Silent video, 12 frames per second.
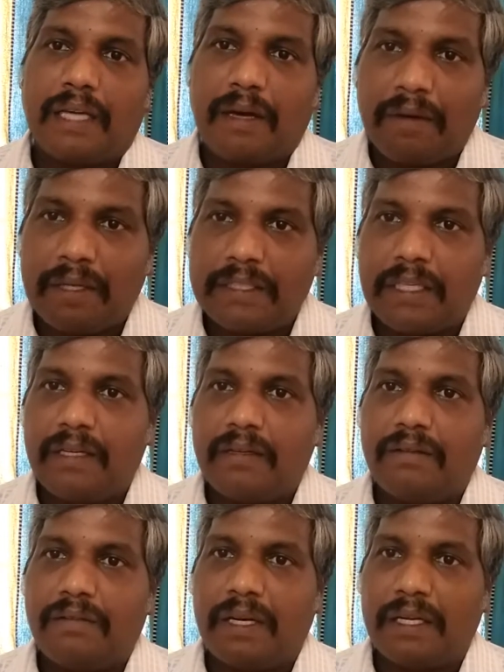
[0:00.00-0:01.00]
தாவர செல்
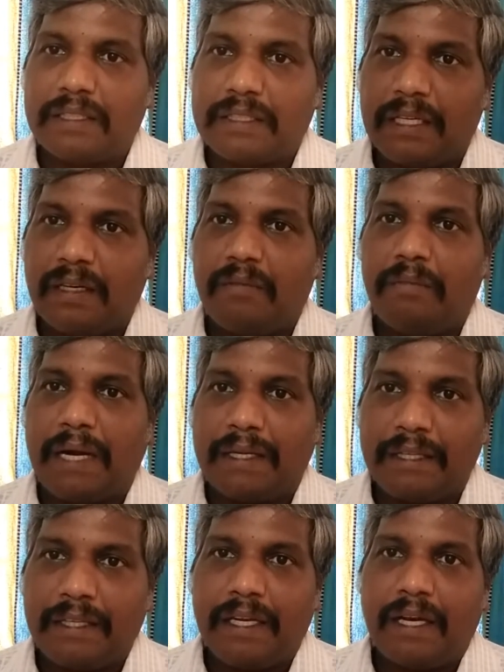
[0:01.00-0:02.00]
விலங்கு செல்
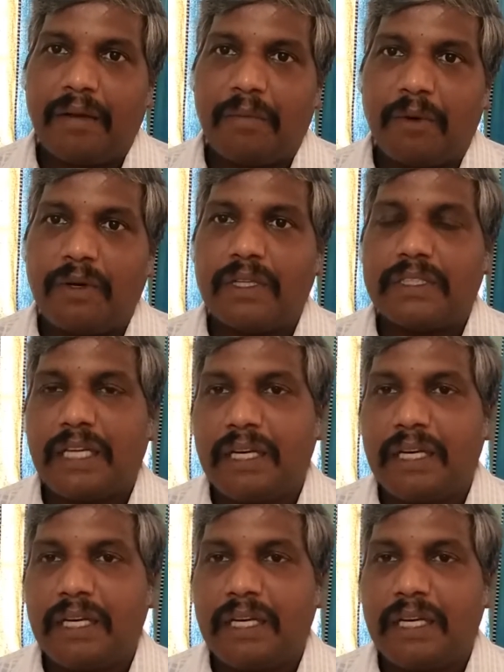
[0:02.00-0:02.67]
பாக்டீரியா போன்ற